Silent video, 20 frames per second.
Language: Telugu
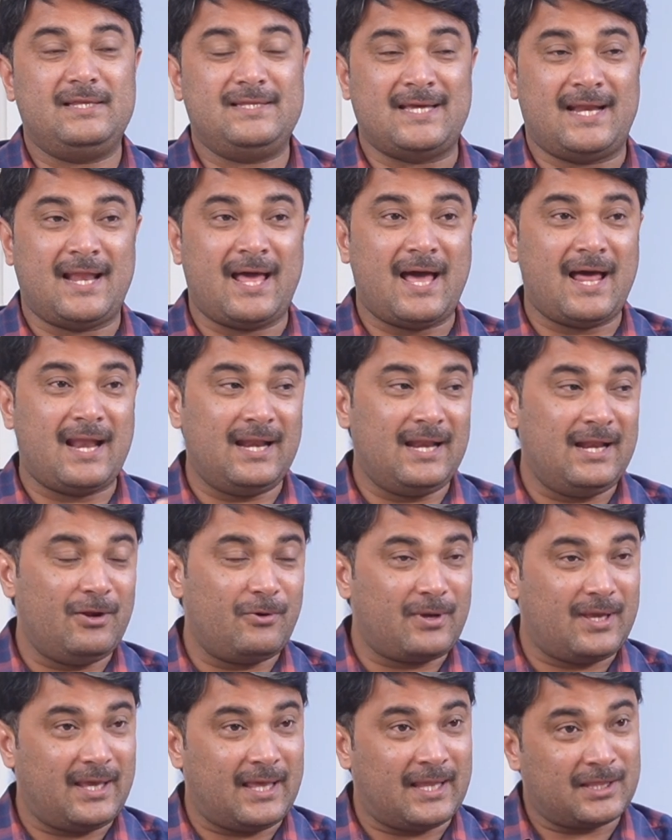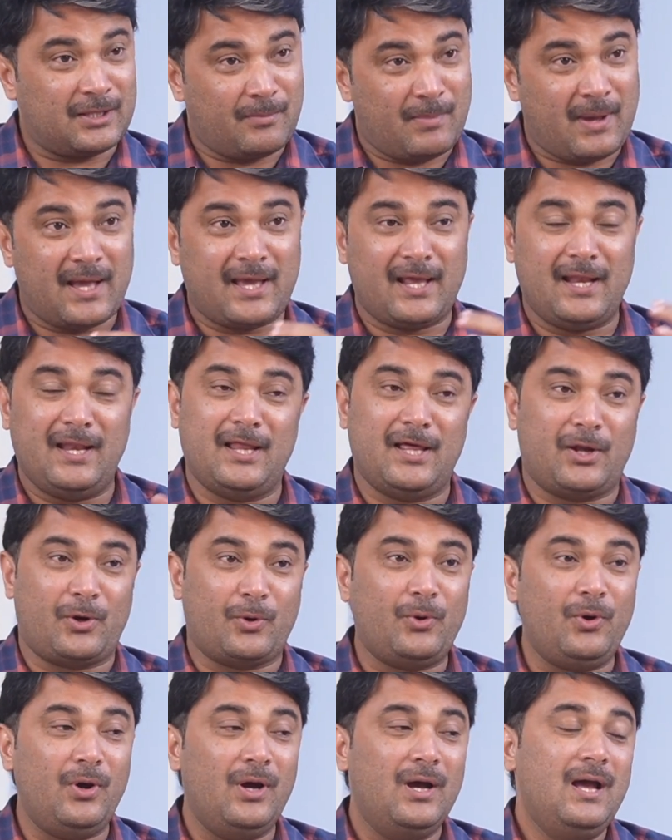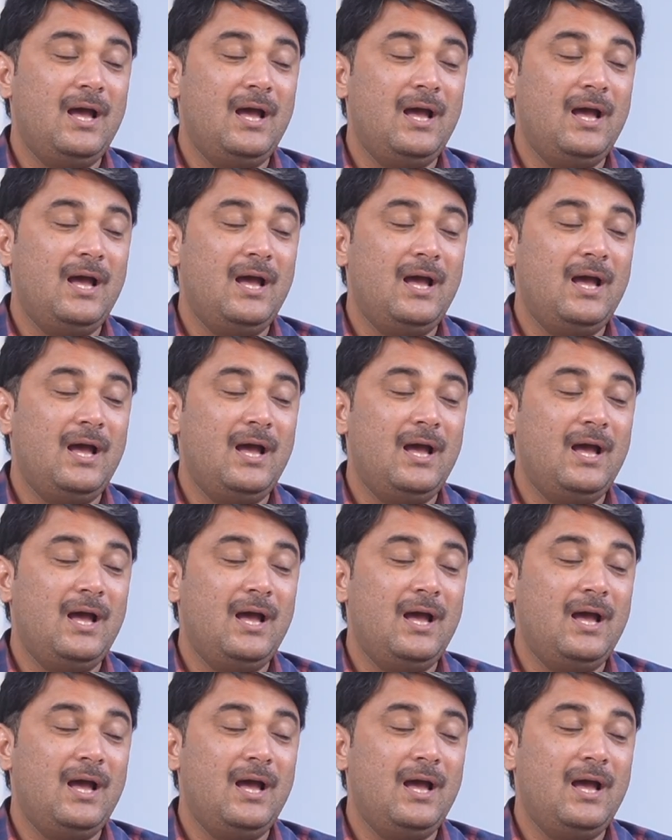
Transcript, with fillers: జనాల్లోకి ఎంత బాగా వెళ్ళారో